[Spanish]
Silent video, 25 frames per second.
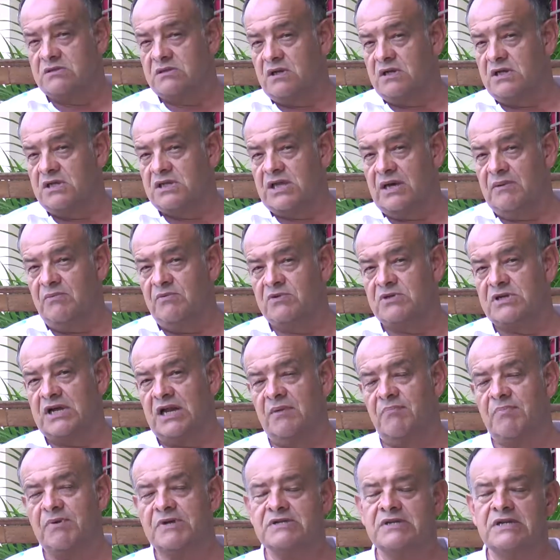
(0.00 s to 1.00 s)
solicitamos a
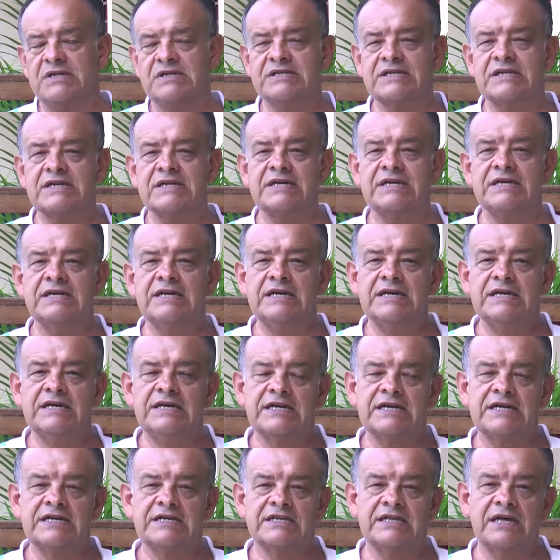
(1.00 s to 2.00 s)
las personas que,
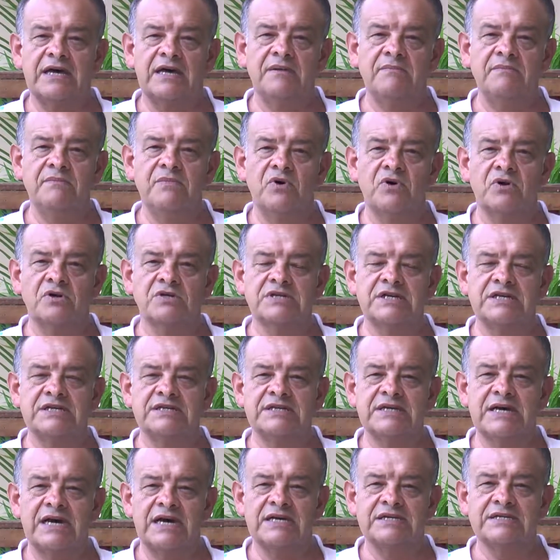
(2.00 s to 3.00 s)
que están
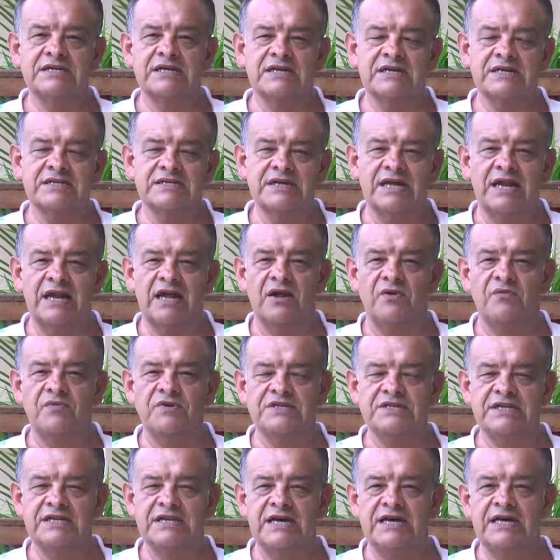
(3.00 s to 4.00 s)
morosas acercarse a la
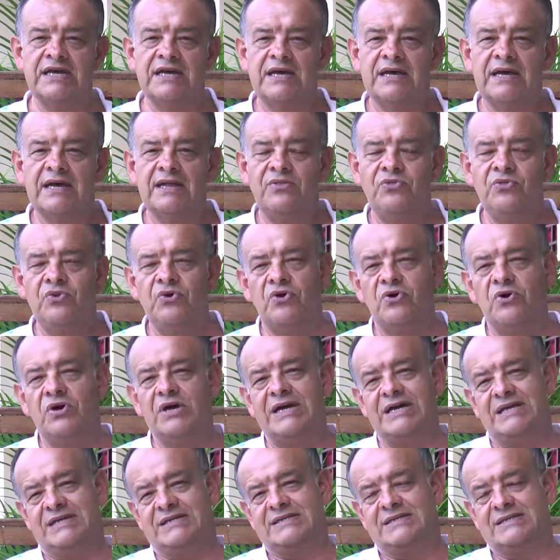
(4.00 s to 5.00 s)
oficina. No
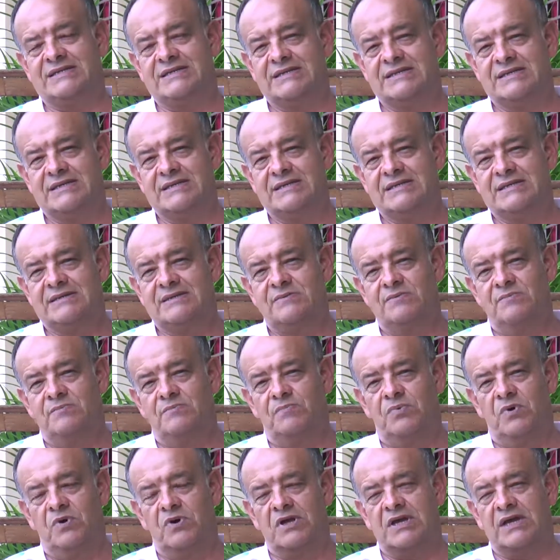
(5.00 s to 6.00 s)
es
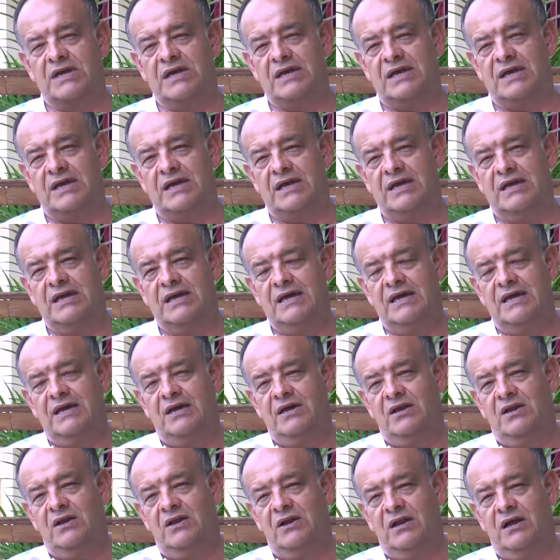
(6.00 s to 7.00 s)
porque
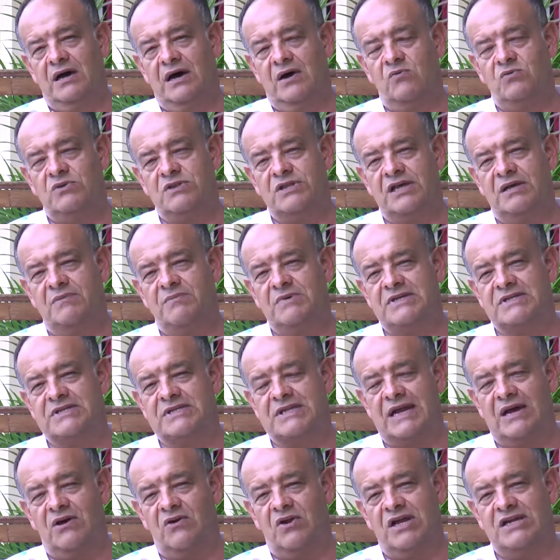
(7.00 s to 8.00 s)
la Junta
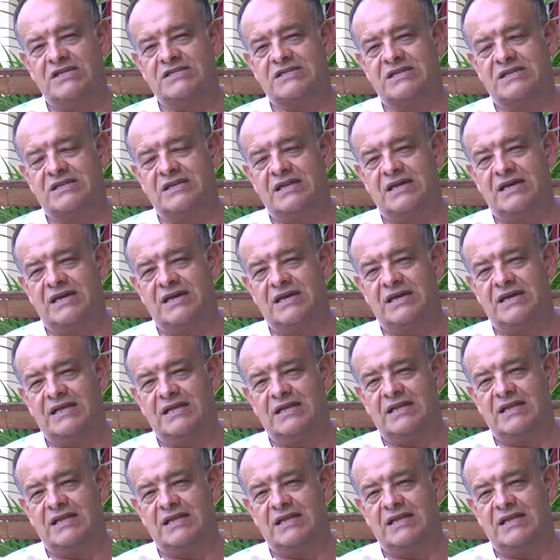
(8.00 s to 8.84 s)
Administradora de,